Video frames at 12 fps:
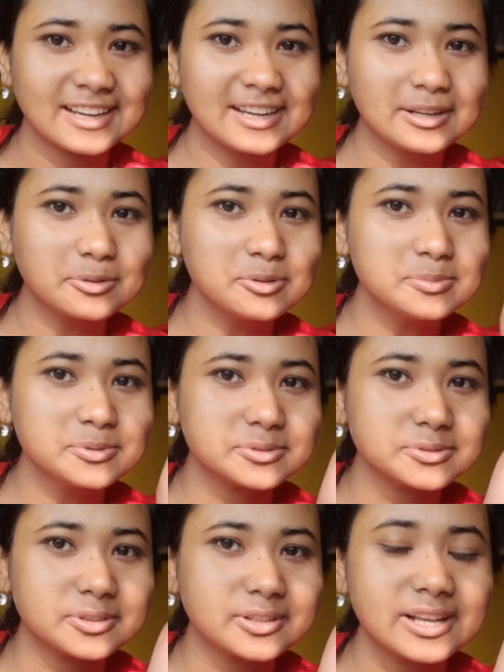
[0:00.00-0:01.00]
এটা খুব
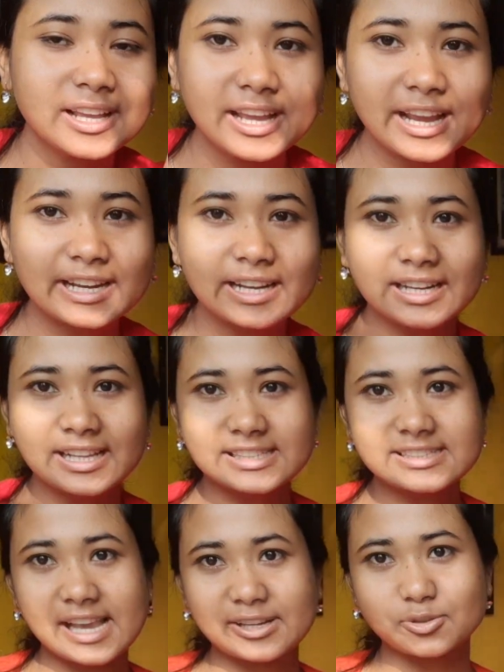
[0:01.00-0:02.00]
সুন্দর এটা
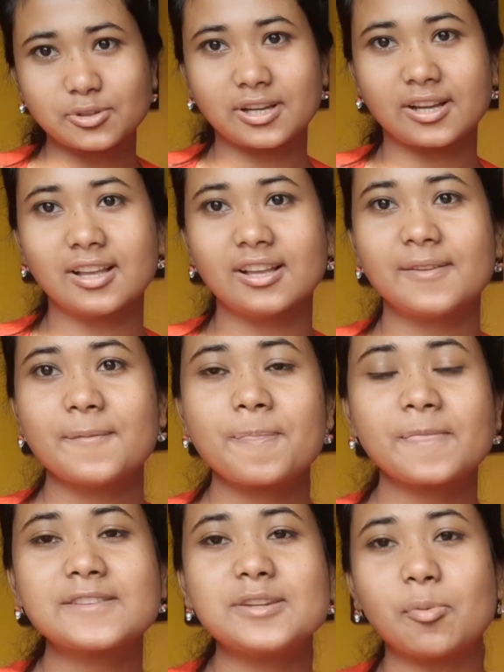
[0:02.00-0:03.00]
নিয়েছে একশো টাকা
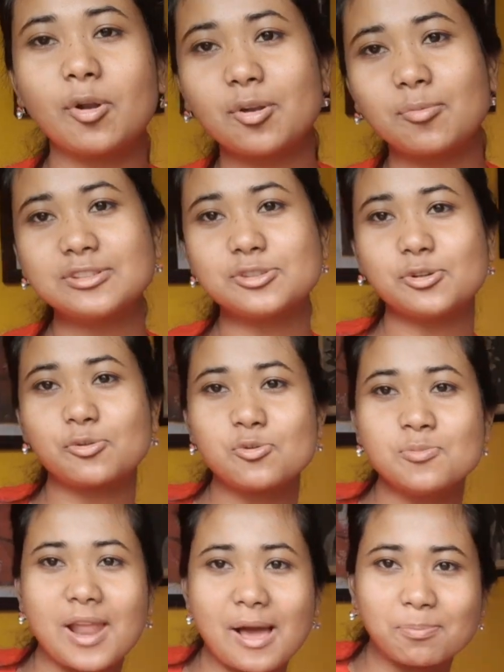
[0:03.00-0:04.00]
শ্রীপর্ণা বলছে ও
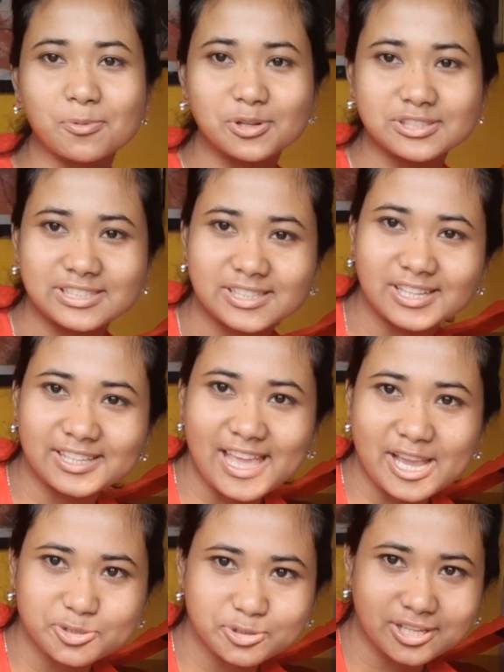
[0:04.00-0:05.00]
খুব লাভ করেছে এটা নাকি
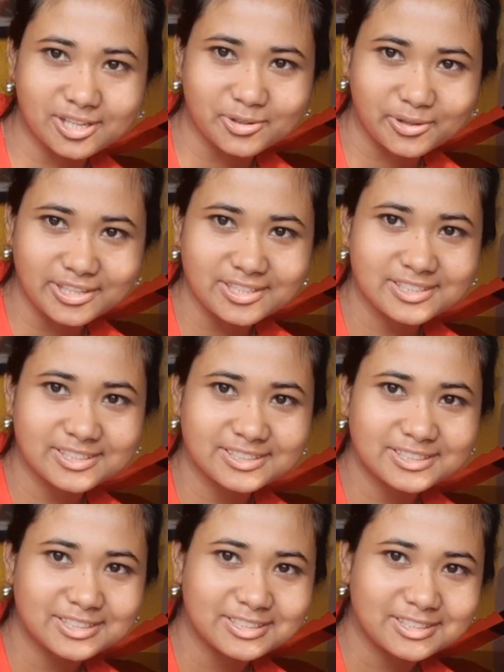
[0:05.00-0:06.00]
একশো টাকা নয়
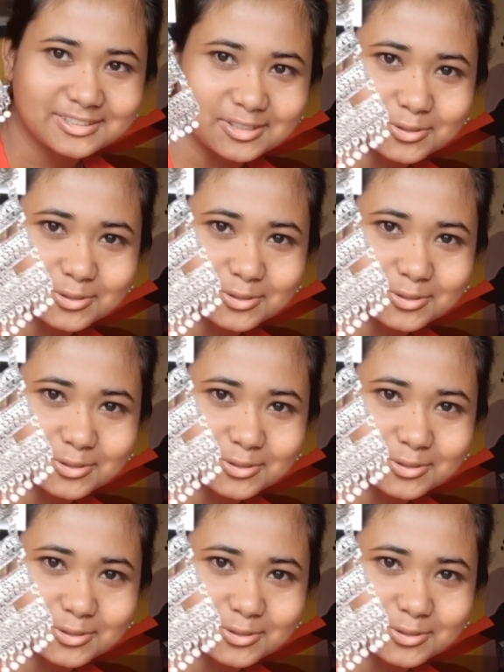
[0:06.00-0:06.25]
তো